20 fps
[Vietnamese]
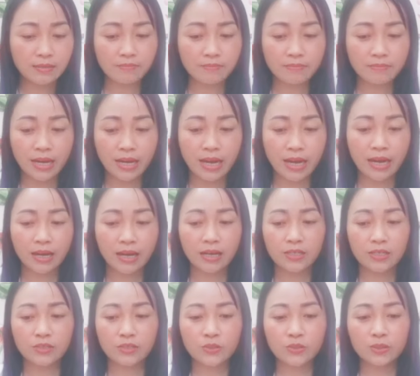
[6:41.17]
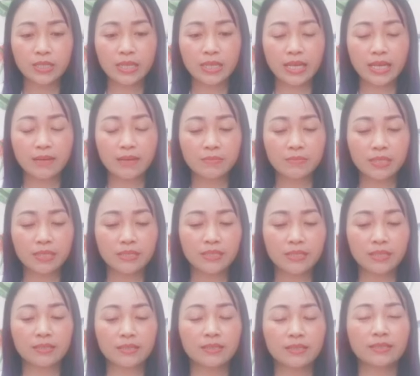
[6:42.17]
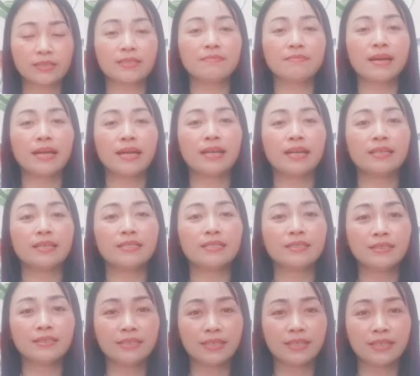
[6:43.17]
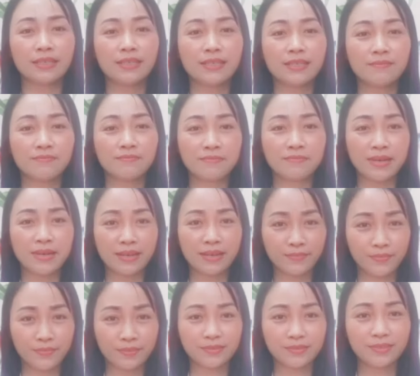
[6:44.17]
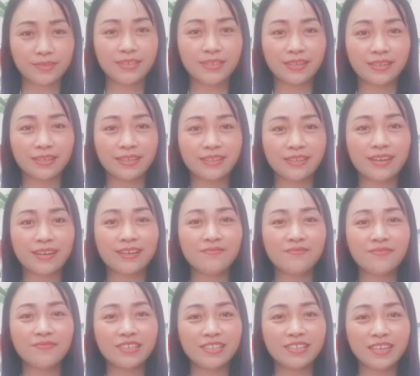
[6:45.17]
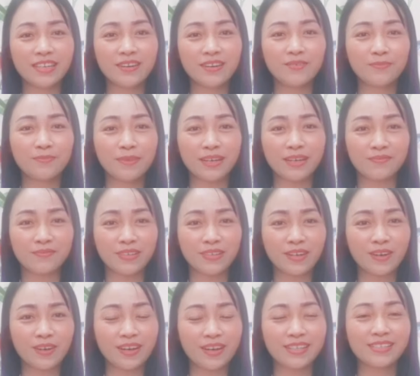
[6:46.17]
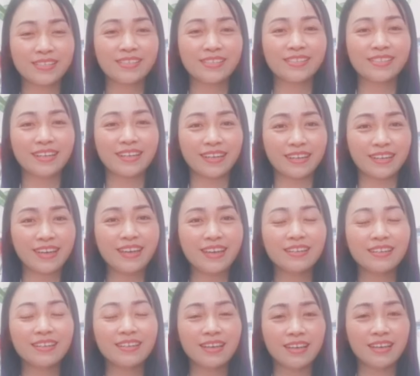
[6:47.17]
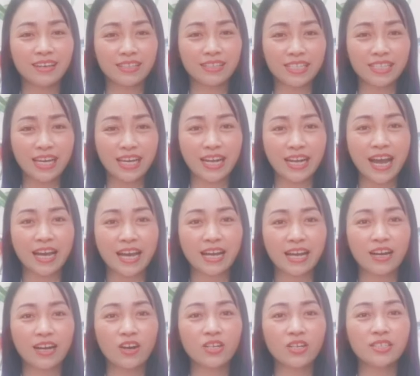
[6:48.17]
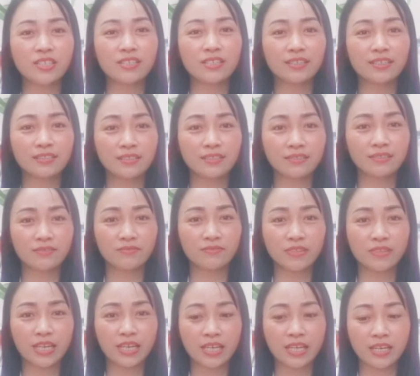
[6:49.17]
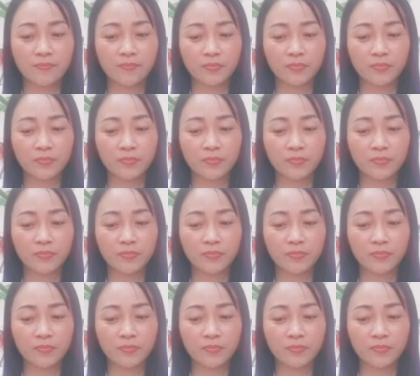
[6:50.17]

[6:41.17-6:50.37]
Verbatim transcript: mà chúng ta cảm nhận được các bạn là những người mà được đến với nhau bởi vì có cái sự gắn kết chả cả con đường về